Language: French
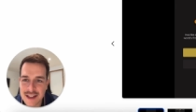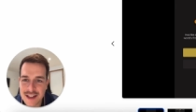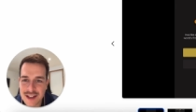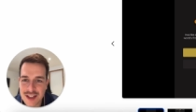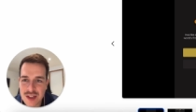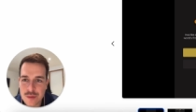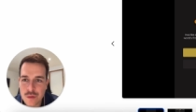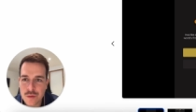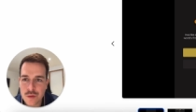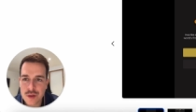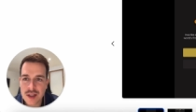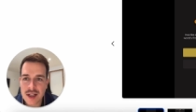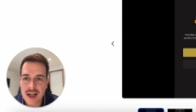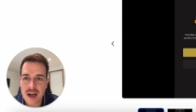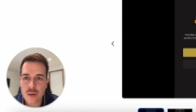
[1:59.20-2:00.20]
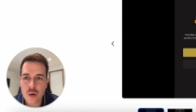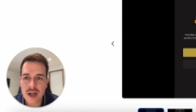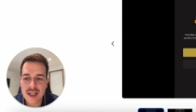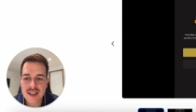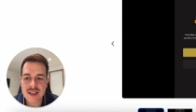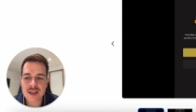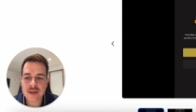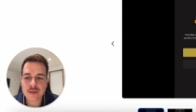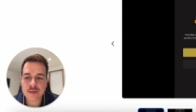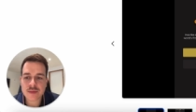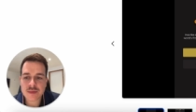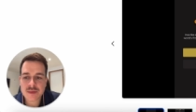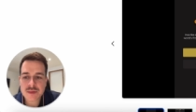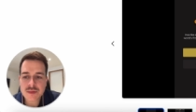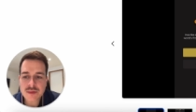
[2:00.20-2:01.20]
euh, il vous faudra un wallet
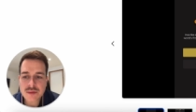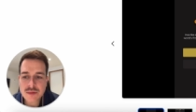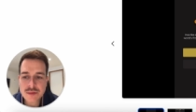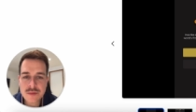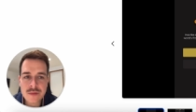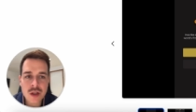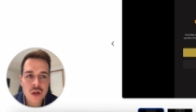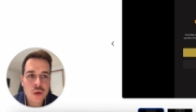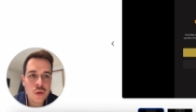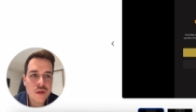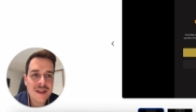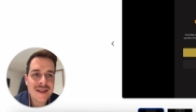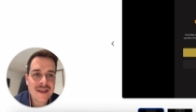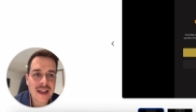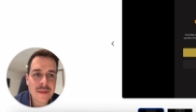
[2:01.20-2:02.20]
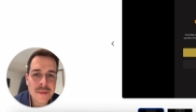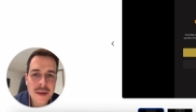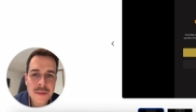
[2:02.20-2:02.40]
Unisat. Pas